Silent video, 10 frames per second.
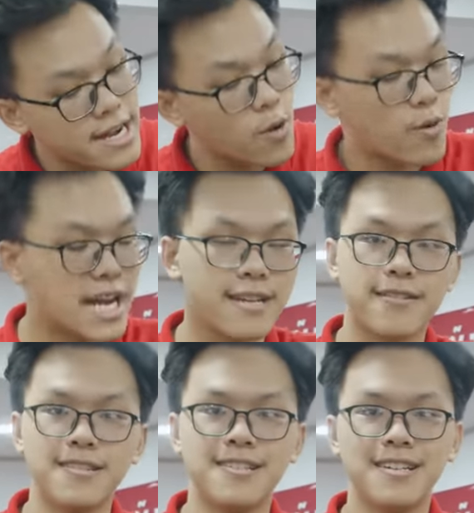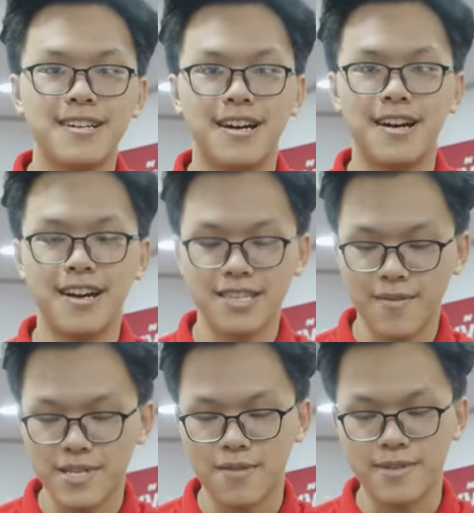cái đầu rát này cơ. Đấy, thế
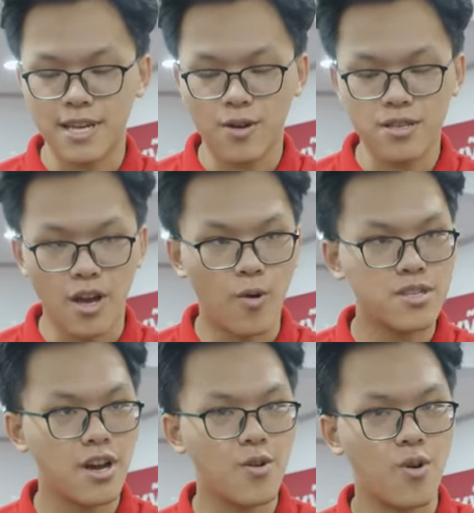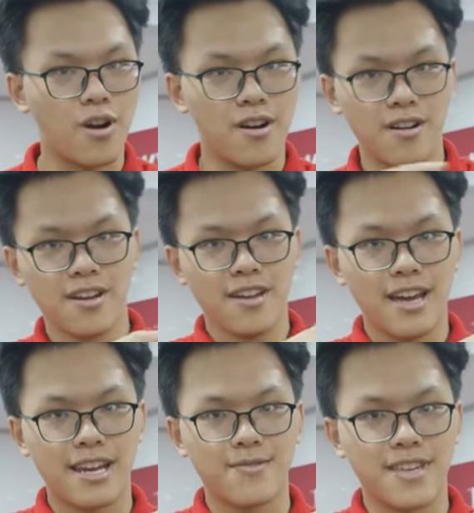nên bây giờ mình sẽ nhờ hỗ trợ của
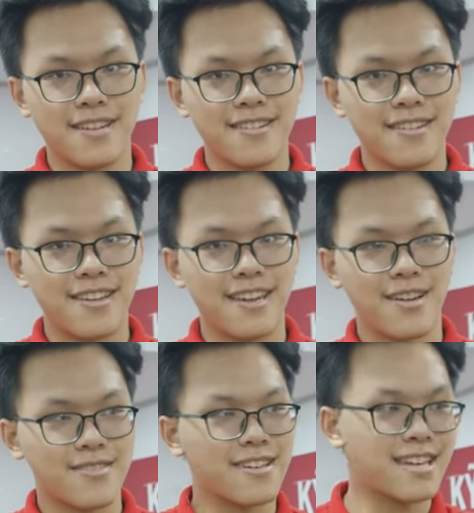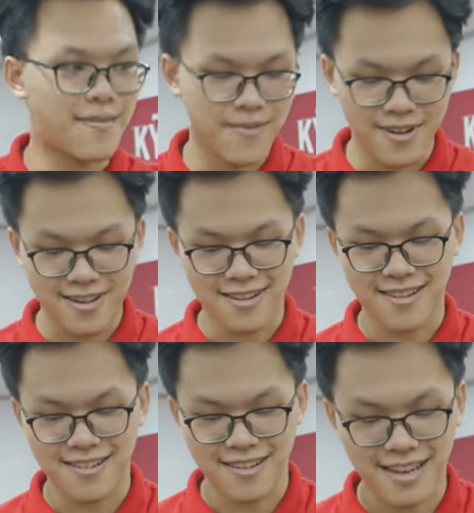anh đạo diễn để có thể lắp được
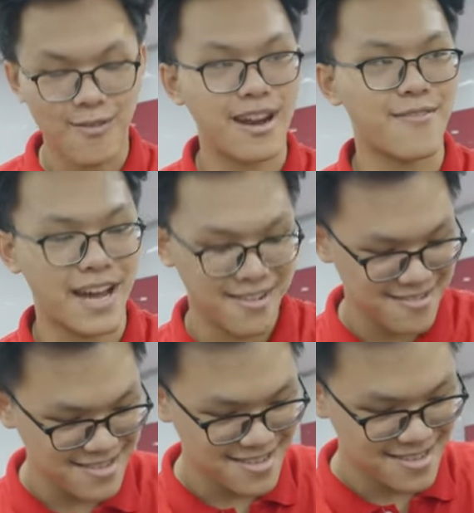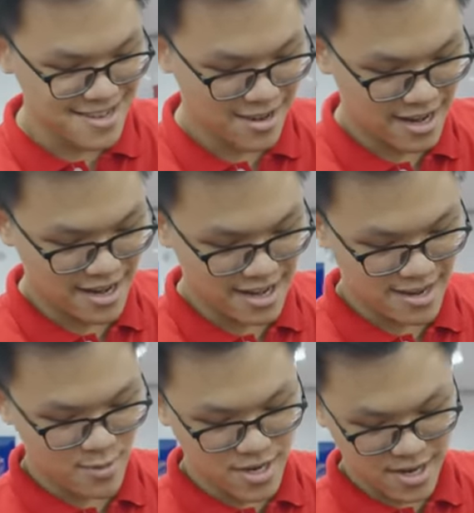cái quả này vào. Anh
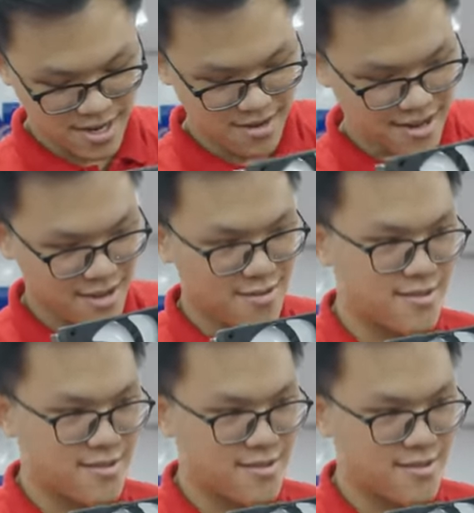Kiên hỗ trợ đây.